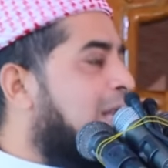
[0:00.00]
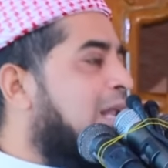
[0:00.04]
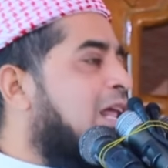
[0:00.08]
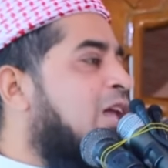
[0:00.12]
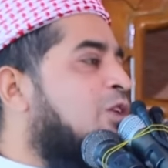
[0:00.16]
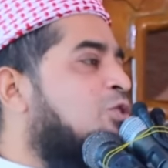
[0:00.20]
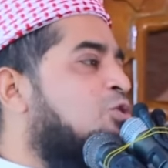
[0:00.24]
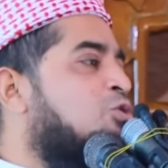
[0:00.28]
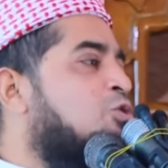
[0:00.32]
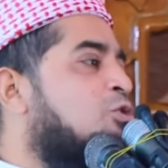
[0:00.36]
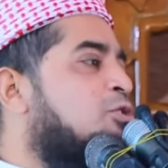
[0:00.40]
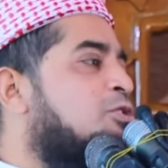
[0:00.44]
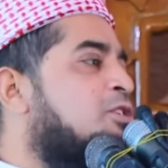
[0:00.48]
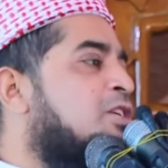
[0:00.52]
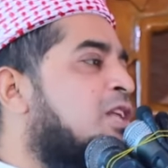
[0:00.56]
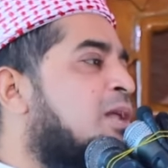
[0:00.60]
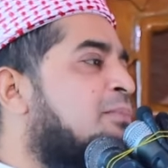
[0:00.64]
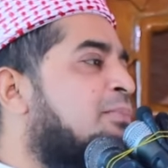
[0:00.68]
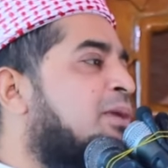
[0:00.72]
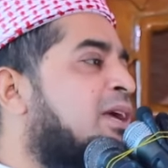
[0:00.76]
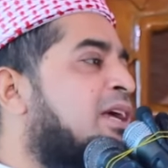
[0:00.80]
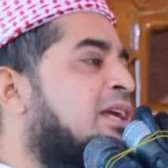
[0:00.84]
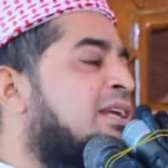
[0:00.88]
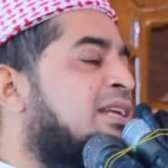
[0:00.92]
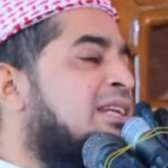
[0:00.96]
আল্লাহ রসুল
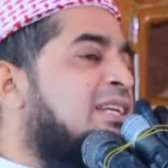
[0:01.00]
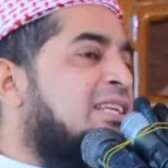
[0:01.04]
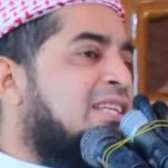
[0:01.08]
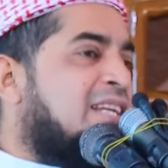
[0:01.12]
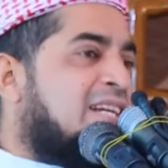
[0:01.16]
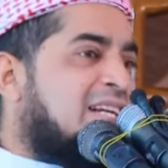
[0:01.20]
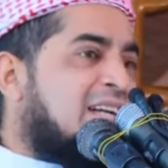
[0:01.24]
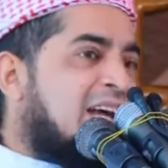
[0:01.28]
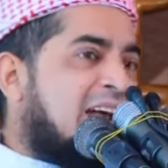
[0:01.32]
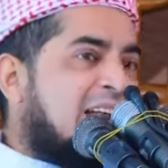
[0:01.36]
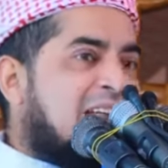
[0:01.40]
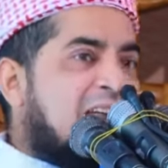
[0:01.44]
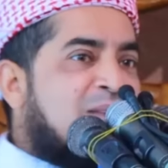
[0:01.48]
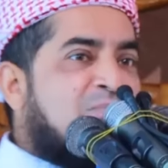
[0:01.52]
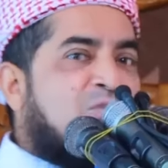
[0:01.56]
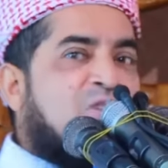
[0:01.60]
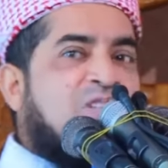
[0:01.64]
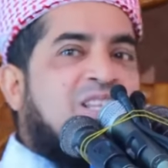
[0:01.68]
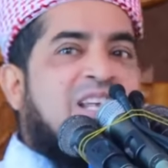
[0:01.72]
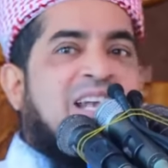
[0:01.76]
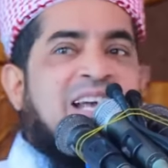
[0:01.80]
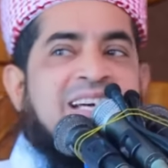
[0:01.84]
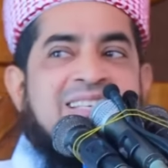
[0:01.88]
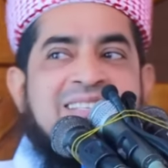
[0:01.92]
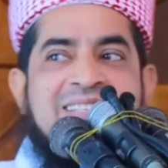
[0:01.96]
সাল্লামকে নিজের ডানার
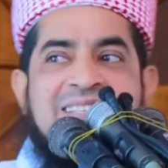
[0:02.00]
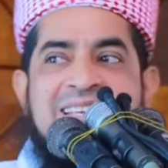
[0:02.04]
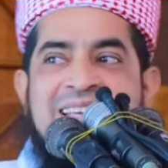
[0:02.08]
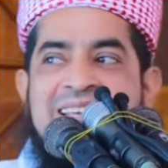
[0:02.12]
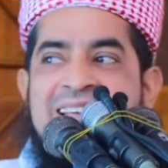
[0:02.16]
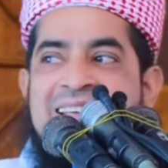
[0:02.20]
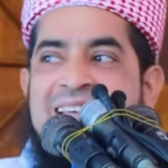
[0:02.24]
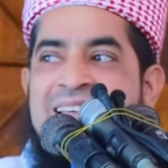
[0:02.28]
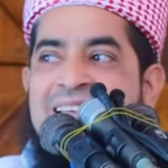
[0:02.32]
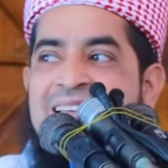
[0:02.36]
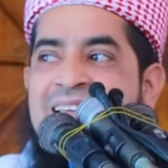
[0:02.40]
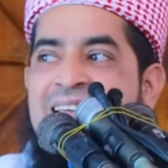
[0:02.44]
মধ্যে লাগছে